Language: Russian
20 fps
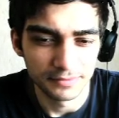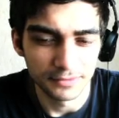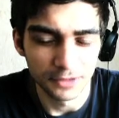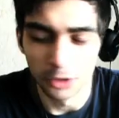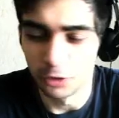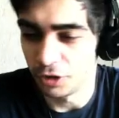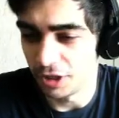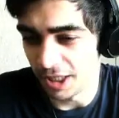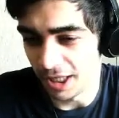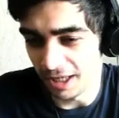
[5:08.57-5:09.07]

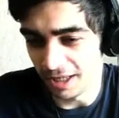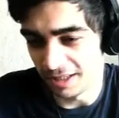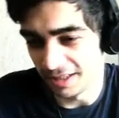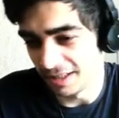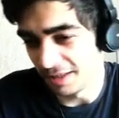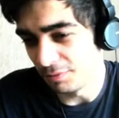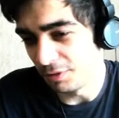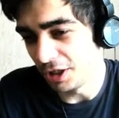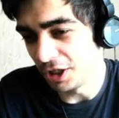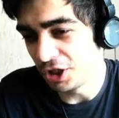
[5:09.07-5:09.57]
Окей,
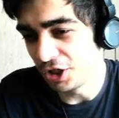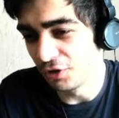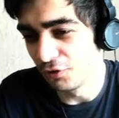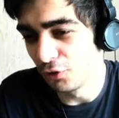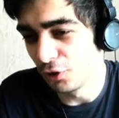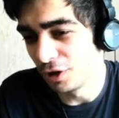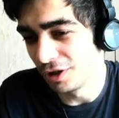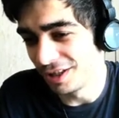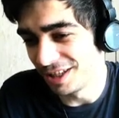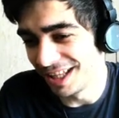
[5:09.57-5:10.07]
нам
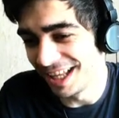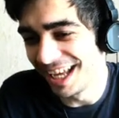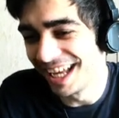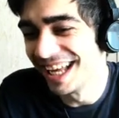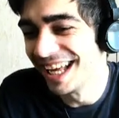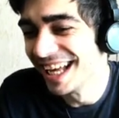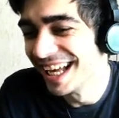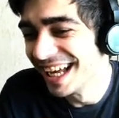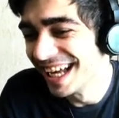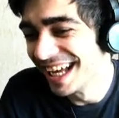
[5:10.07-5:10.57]
ничего
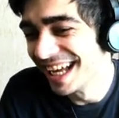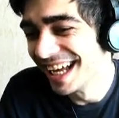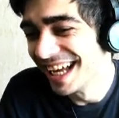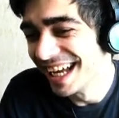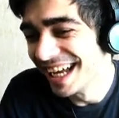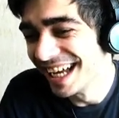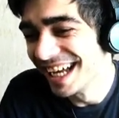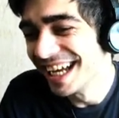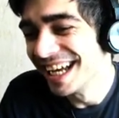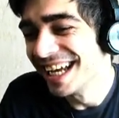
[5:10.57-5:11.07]

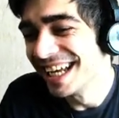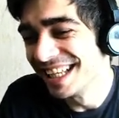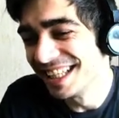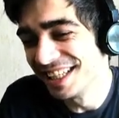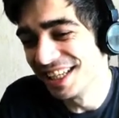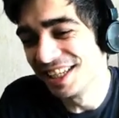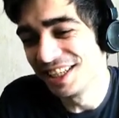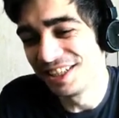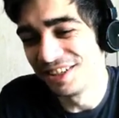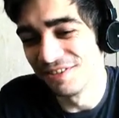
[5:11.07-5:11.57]
Э,
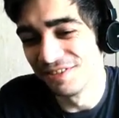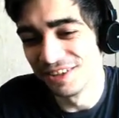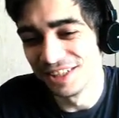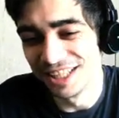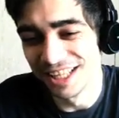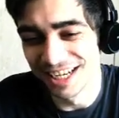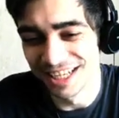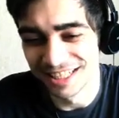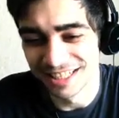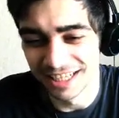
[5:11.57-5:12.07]
Ничего
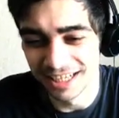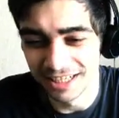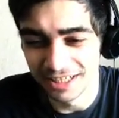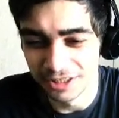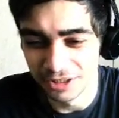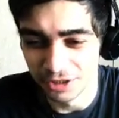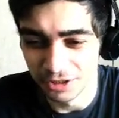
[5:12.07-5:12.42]
не расскажешь.